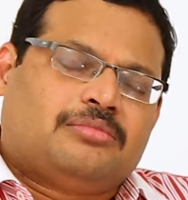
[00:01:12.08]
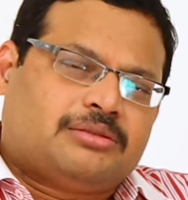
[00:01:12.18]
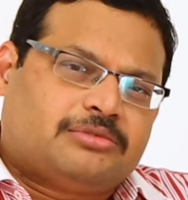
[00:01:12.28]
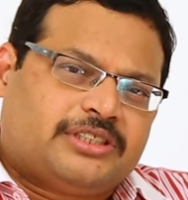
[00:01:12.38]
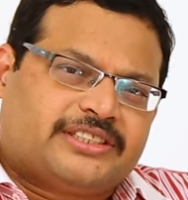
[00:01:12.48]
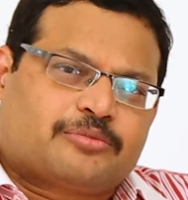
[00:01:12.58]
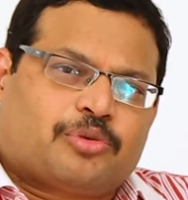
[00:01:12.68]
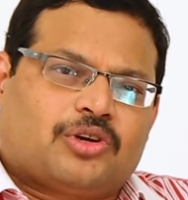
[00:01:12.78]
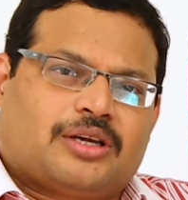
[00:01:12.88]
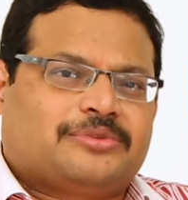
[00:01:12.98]
మేము డిస్క్
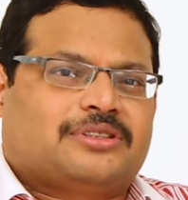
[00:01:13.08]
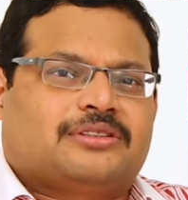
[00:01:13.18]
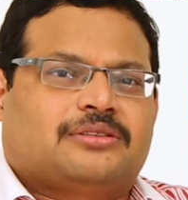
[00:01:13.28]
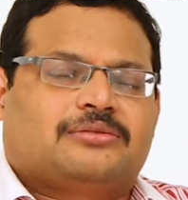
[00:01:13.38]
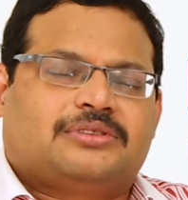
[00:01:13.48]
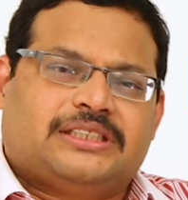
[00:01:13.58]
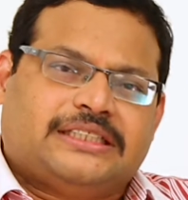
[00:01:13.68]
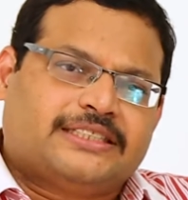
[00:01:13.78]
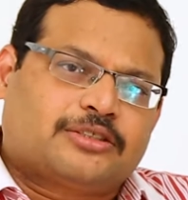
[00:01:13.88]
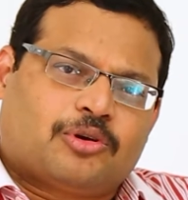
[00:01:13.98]
ప్రొలాబ్స్ అంటాం
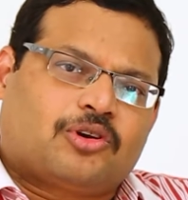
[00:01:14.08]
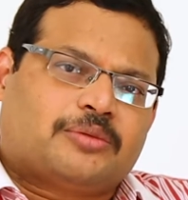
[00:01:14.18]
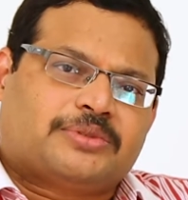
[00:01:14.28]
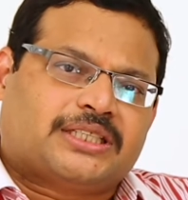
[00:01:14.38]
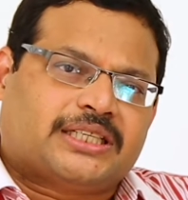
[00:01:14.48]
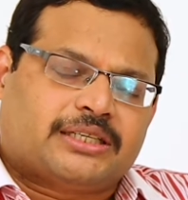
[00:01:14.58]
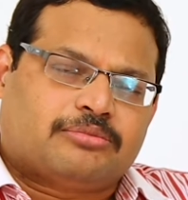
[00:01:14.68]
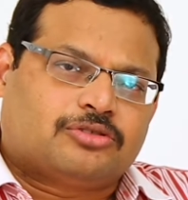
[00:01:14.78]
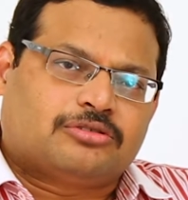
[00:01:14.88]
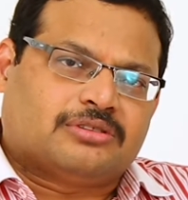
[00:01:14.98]
ఈ డిస్క్ ప్రొలాబ్స్ అంటే
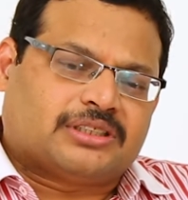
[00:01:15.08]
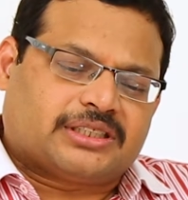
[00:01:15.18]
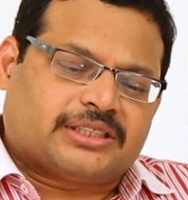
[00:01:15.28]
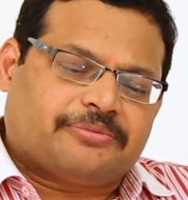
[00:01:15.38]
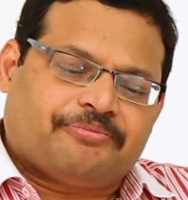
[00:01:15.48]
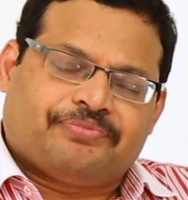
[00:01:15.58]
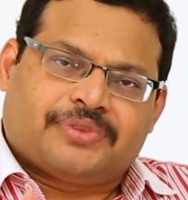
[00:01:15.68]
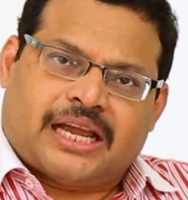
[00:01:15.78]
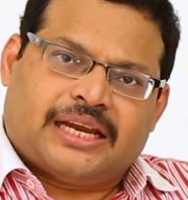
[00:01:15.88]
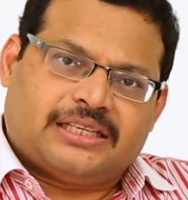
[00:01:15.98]
ఏమవుతుందంటే
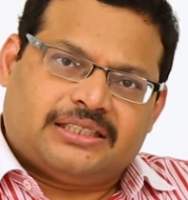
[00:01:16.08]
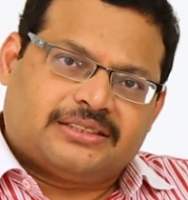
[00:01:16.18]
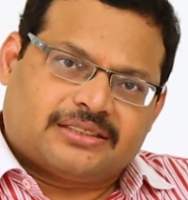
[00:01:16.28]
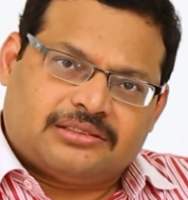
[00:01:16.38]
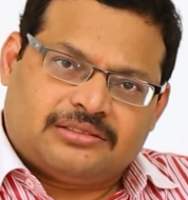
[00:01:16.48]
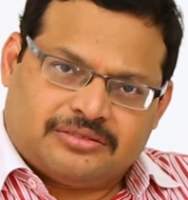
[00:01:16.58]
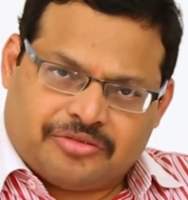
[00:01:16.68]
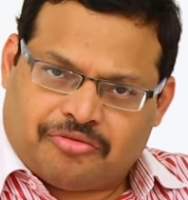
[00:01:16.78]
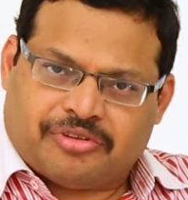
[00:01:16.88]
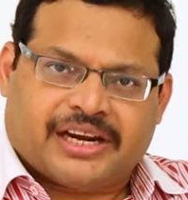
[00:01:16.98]
ఈ డిస్క్
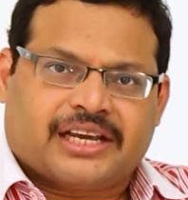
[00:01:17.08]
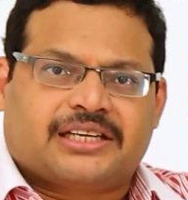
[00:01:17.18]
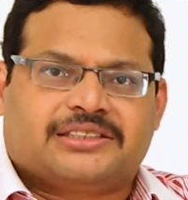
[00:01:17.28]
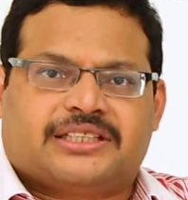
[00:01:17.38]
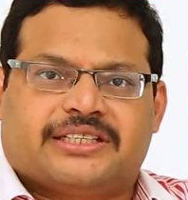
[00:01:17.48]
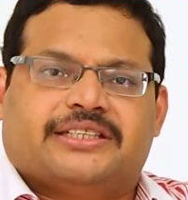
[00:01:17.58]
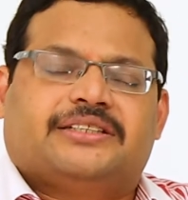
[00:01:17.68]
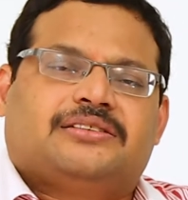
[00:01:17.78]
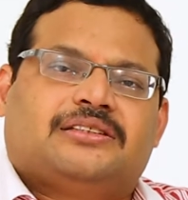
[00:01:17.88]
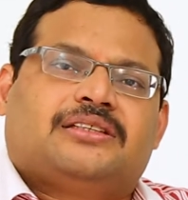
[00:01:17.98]
వెనక్కి
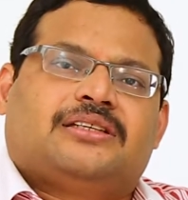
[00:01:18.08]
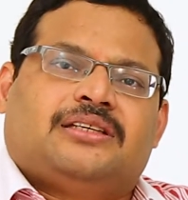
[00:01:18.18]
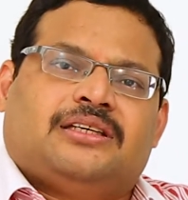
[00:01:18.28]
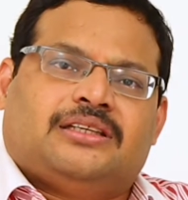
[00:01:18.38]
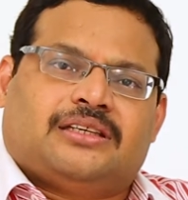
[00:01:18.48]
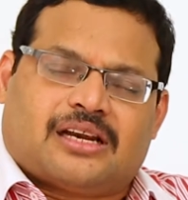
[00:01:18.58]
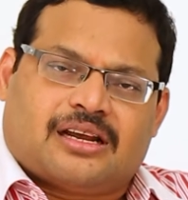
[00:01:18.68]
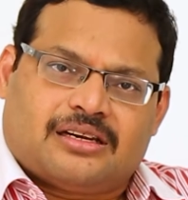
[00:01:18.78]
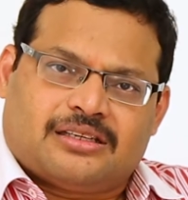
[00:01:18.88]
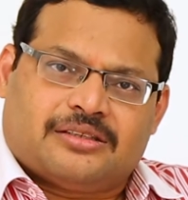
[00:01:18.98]
జరిగి ఈ
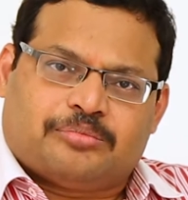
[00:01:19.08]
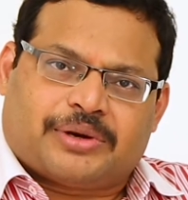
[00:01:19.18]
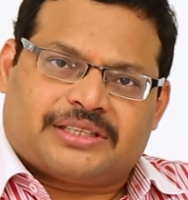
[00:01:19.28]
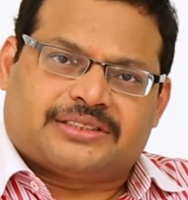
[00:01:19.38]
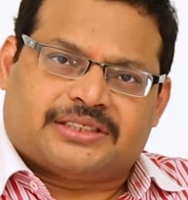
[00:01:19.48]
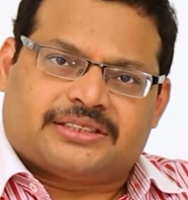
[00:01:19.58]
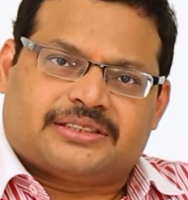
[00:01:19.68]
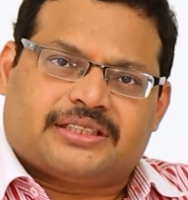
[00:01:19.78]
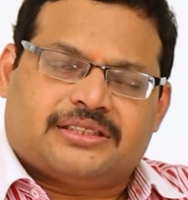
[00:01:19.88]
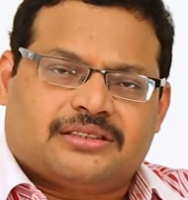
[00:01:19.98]
నరాలని ప్రెస్
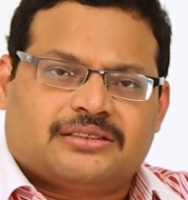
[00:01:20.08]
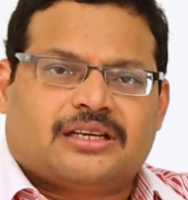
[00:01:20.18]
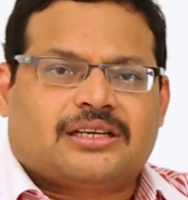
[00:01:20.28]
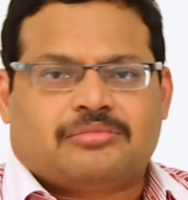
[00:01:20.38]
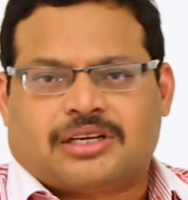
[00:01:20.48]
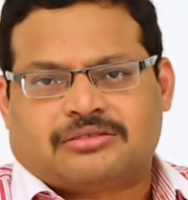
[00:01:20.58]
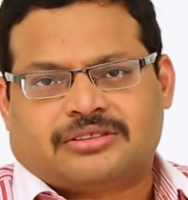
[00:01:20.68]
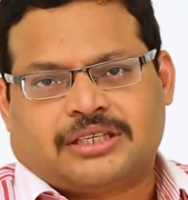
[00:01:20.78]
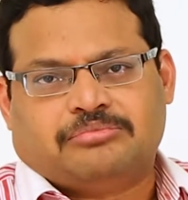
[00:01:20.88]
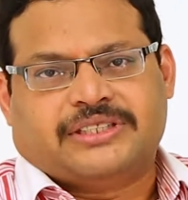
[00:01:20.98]
చేస్తే దాన్ని మనం
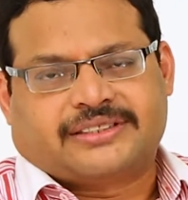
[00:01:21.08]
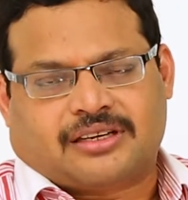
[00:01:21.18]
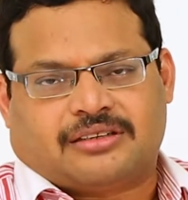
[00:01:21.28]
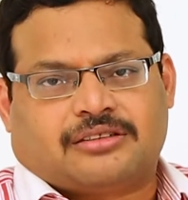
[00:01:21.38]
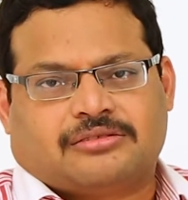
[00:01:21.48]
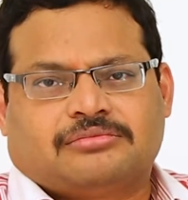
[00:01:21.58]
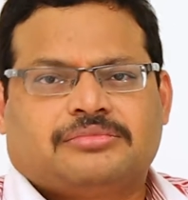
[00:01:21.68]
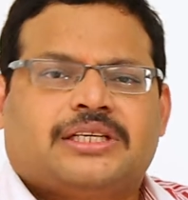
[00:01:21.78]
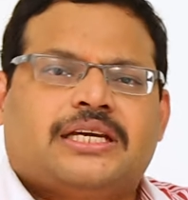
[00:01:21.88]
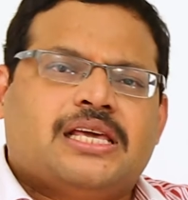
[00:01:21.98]
స్లిప్ డిస్క్ అంటాం
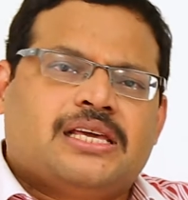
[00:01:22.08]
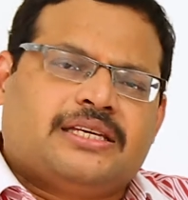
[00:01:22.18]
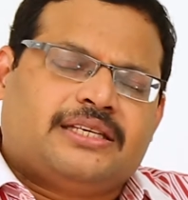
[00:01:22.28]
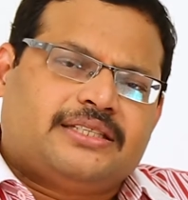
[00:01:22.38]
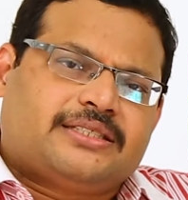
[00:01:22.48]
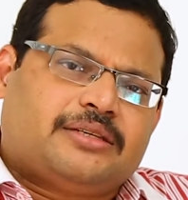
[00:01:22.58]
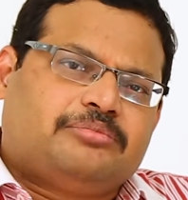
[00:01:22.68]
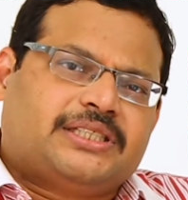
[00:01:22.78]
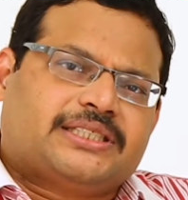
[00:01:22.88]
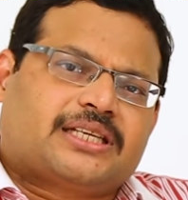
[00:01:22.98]
ఈ
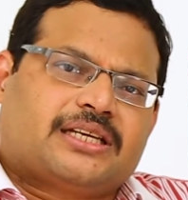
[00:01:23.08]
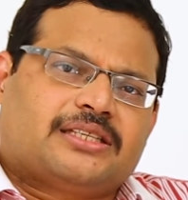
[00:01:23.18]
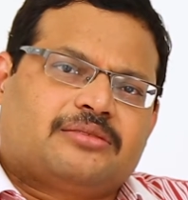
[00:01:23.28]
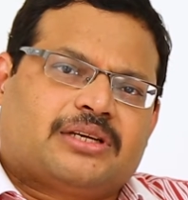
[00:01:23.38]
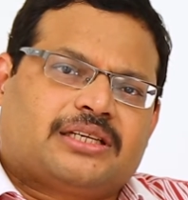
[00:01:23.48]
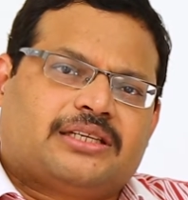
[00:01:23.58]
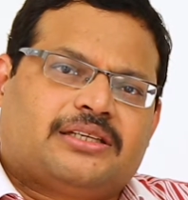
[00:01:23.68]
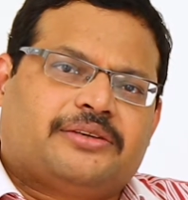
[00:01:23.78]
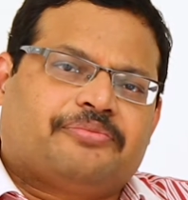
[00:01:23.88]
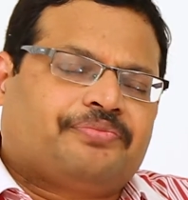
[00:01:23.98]
స్లిప్ డిస్క్ అనేది
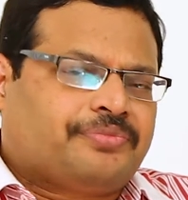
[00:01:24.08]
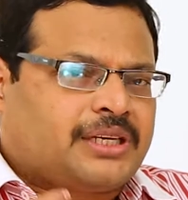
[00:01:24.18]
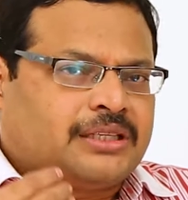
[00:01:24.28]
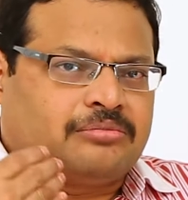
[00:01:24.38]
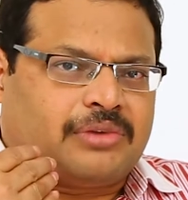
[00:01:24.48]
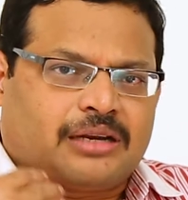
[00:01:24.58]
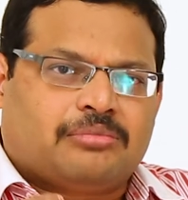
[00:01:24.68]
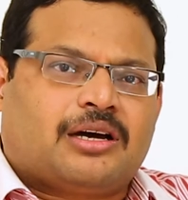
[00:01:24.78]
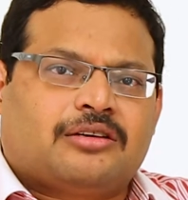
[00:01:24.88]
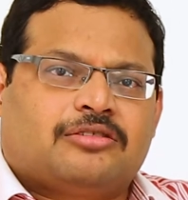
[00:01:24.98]
మనకి మెడ
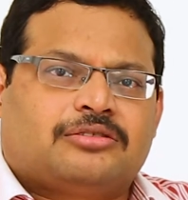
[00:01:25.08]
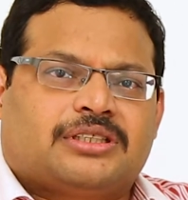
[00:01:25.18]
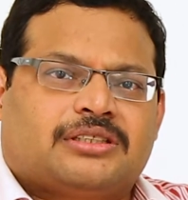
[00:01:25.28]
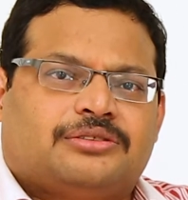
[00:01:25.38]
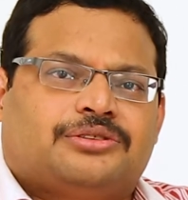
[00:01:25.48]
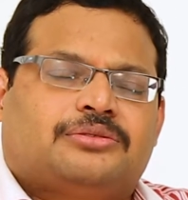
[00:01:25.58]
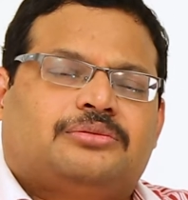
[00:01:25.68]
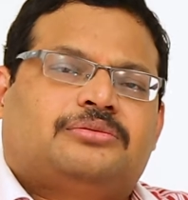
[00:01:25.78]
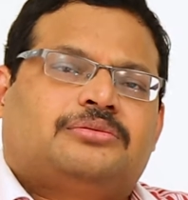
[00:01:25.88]
భాగంలో జరగచ్చు